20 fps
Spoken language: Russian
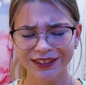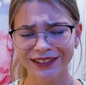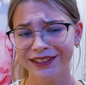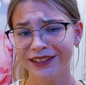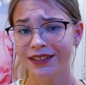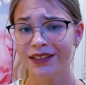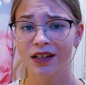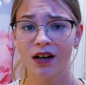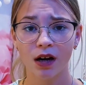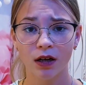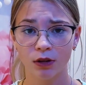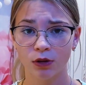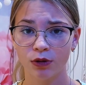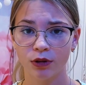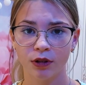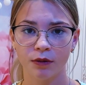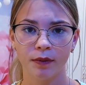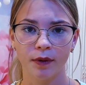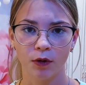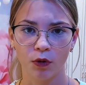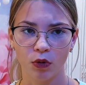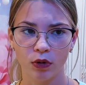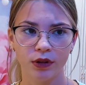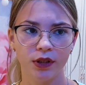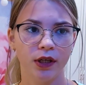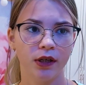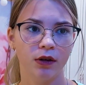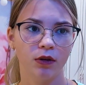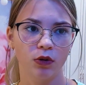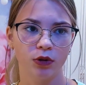не для холодной
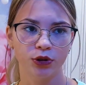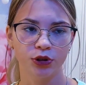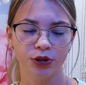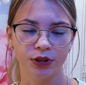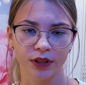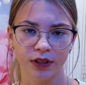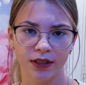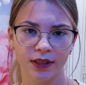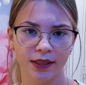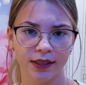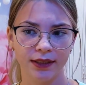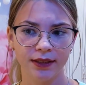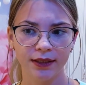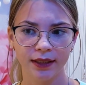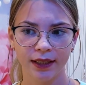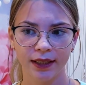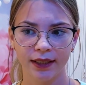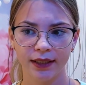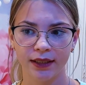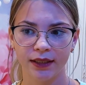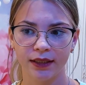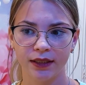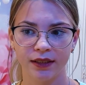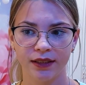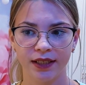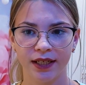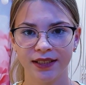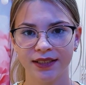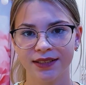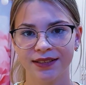погоды, а очень открытое. И
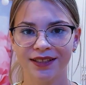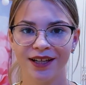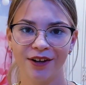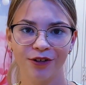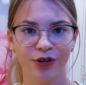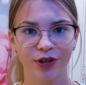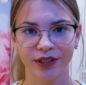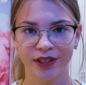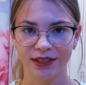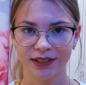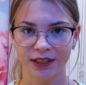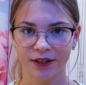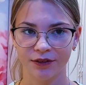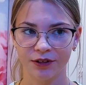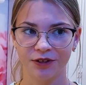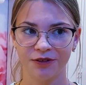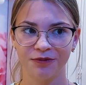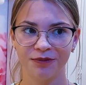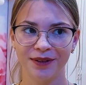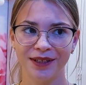я не знаю, как я завтра,